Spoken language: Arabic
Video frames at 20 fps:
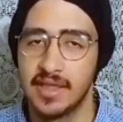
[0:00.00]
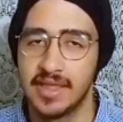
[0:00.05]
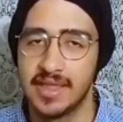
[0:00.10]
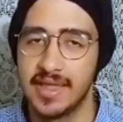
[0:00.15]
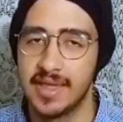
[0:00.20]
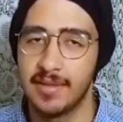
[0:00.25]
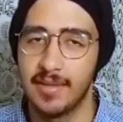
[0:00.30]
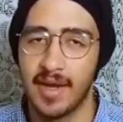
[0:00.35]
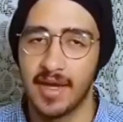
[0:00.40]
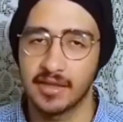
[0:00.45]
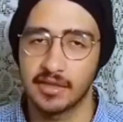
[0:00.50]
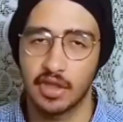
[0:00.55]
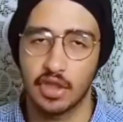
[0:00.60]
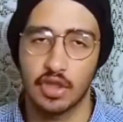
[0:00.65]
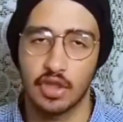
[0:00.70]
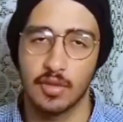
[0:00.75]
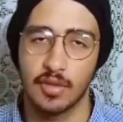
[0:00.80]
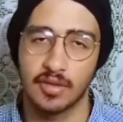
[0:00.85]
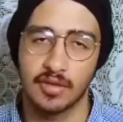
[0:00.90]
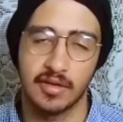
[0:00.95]
ان هي ما
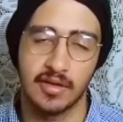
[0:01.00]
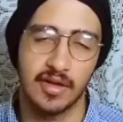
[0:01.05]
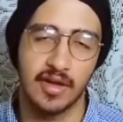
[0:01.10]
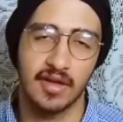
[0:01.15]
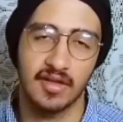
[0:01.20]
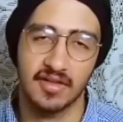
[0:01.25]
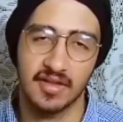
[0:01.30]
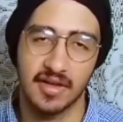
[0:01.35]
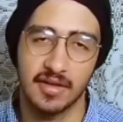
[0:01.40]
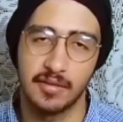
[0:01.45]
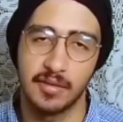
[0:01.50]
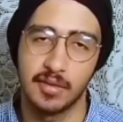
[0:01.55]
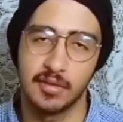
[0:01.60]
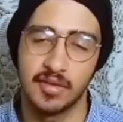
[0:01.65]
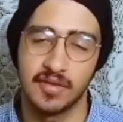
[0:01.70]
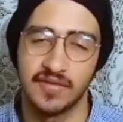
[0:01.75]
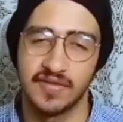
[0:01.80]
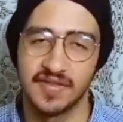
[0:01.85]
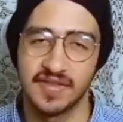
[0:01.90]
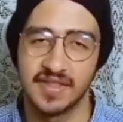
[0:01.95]
حطتش بطاريه اصغر من
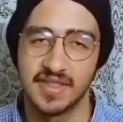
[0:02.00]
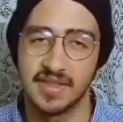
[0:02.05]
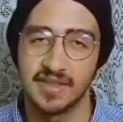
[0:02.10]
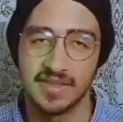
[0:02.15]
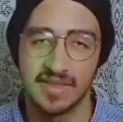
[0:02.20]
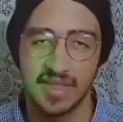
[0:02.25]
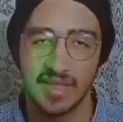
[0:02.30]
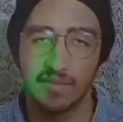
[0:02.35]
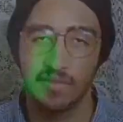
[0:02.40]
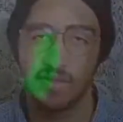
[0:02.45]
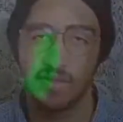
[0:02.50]
المنافسين زي